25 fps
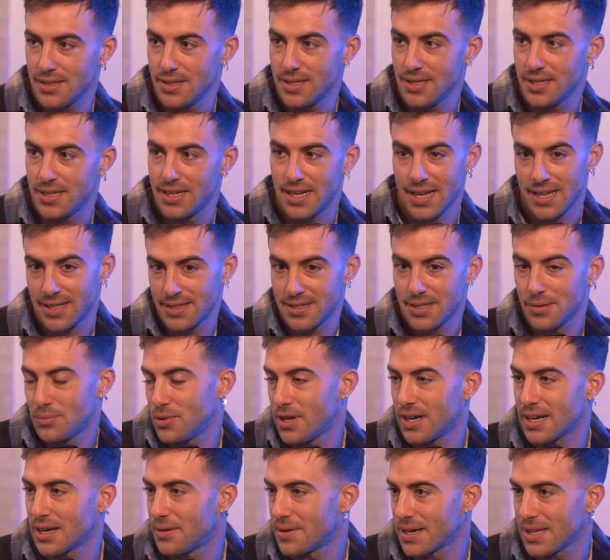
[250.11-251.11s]
y la gente
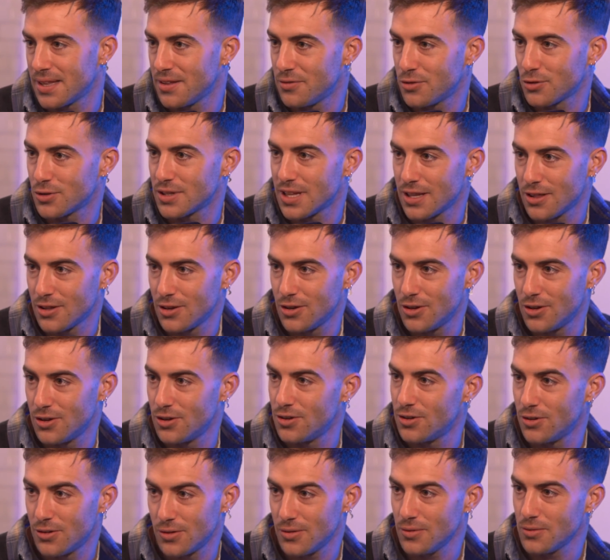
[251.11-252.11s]
pues acabará
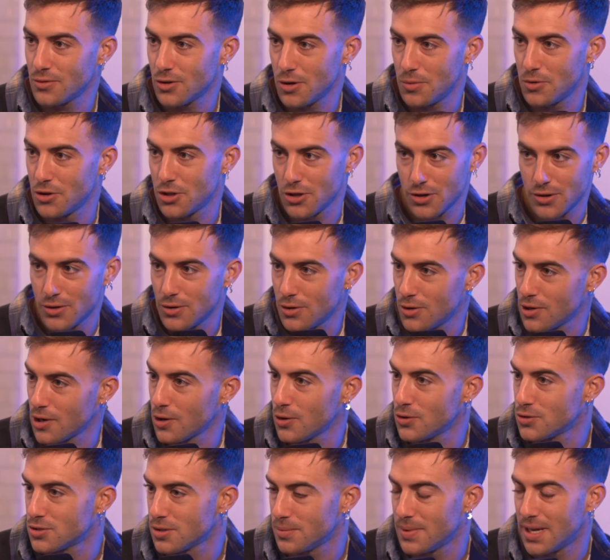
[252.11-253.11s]
disfrutándolo como yo
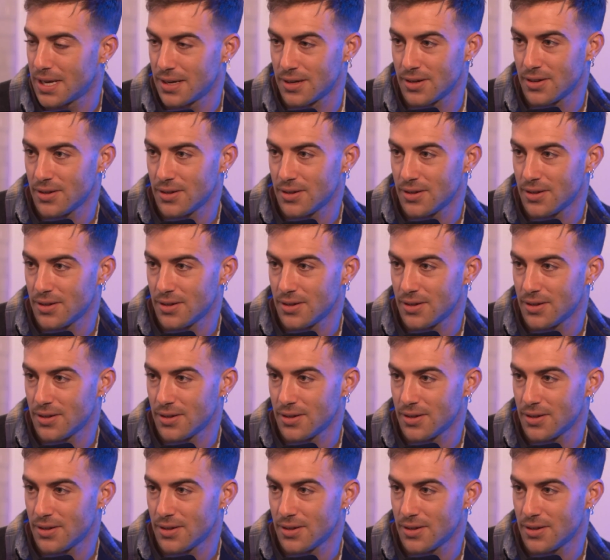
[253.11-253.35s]
incluso más,